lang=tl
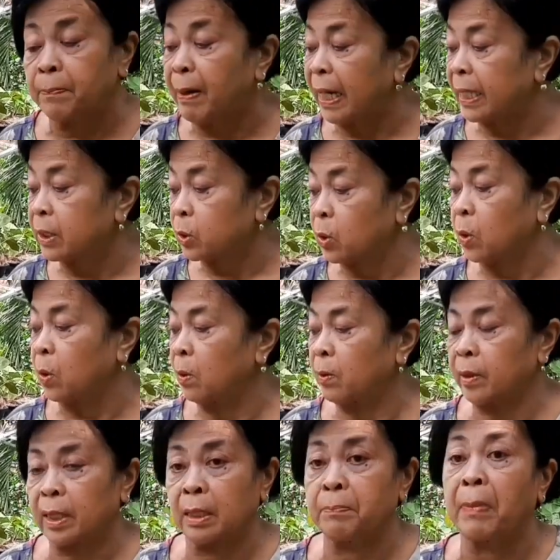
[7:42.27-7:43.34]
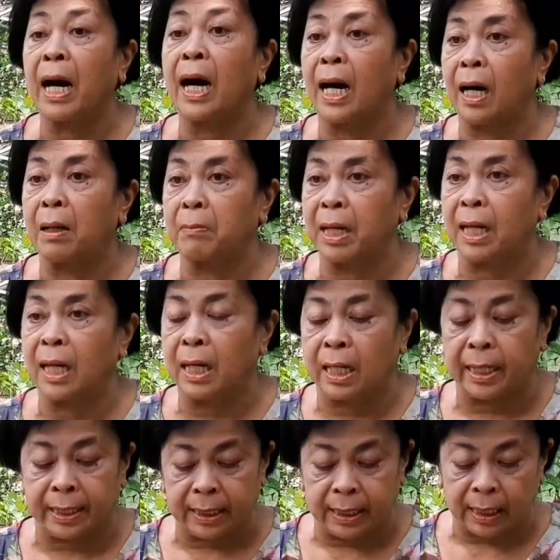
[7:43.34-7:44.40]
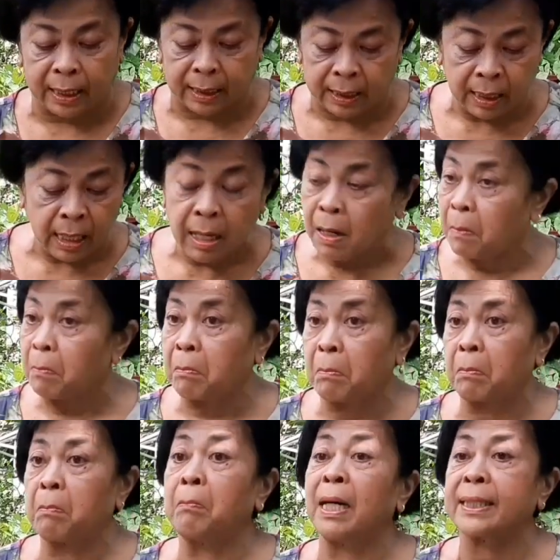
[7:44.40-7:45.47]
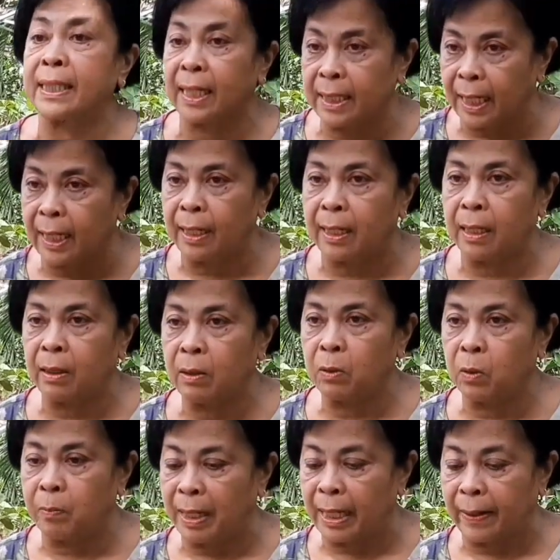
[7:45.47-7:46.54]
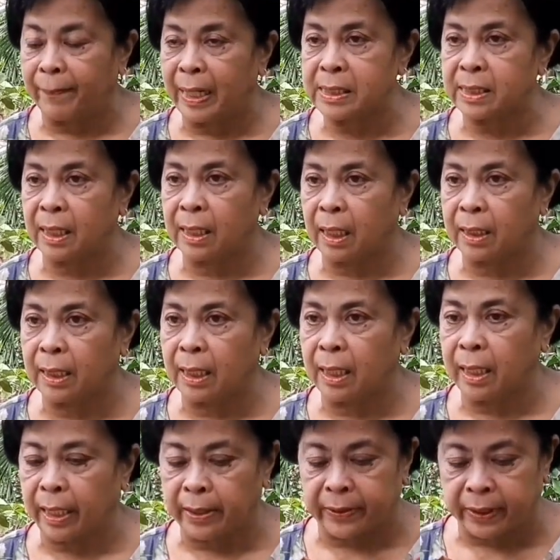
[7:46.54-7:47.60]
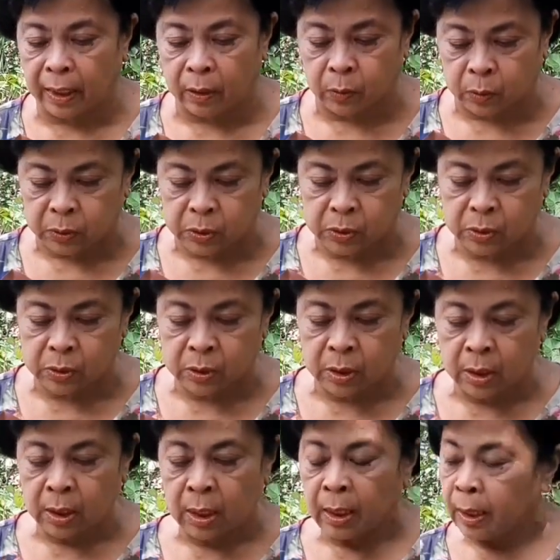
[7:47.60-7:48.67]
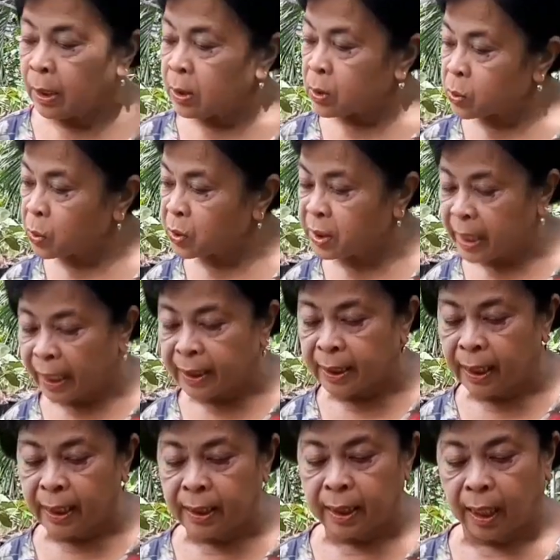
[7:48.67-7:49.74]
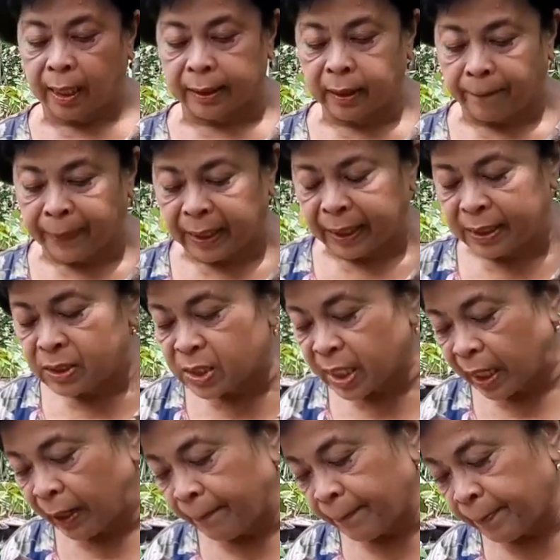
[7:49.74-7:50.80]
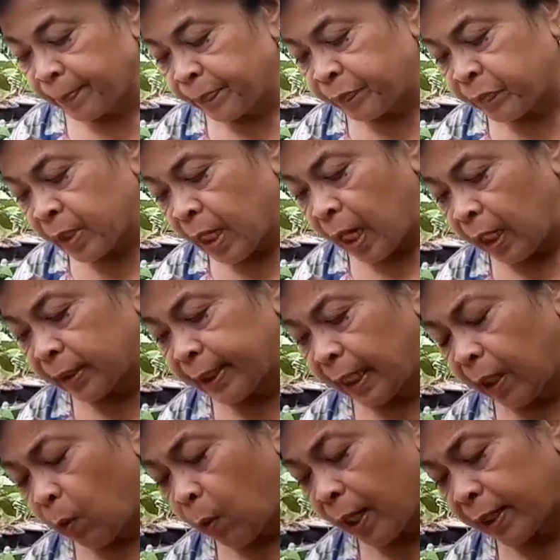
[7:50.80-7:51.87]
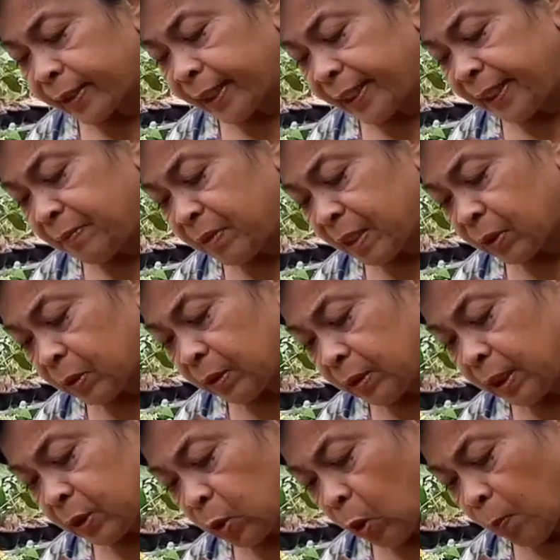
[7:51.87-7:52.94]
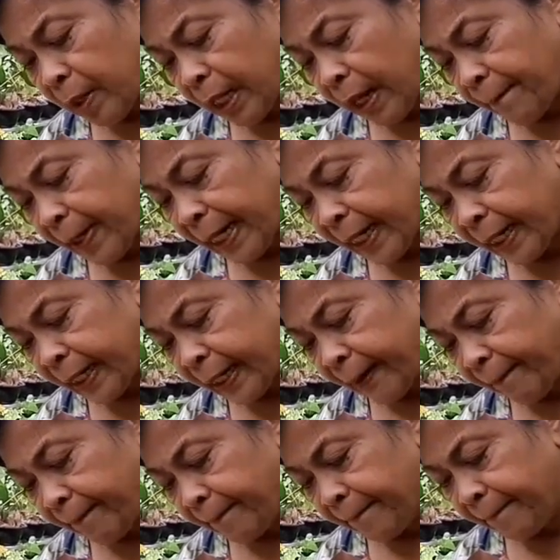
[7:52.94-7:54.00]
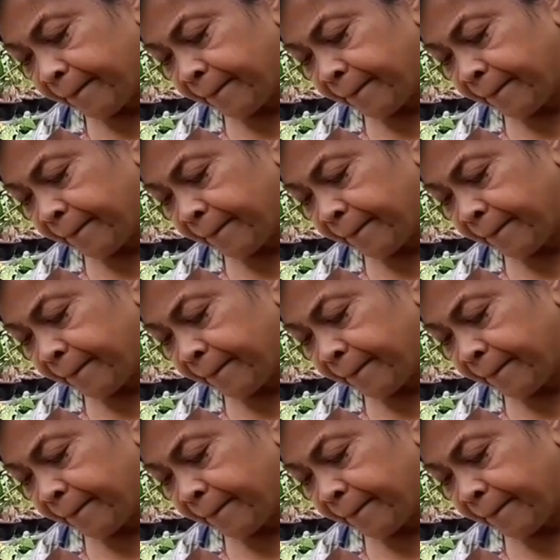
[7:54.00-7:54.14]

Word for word: Iba ito. Iba ang mga cardinal. Matagal lumalabas ang kanilang aerial roots. So diyan din nagka-diferensya ang dalawang tanim ito mga palangga.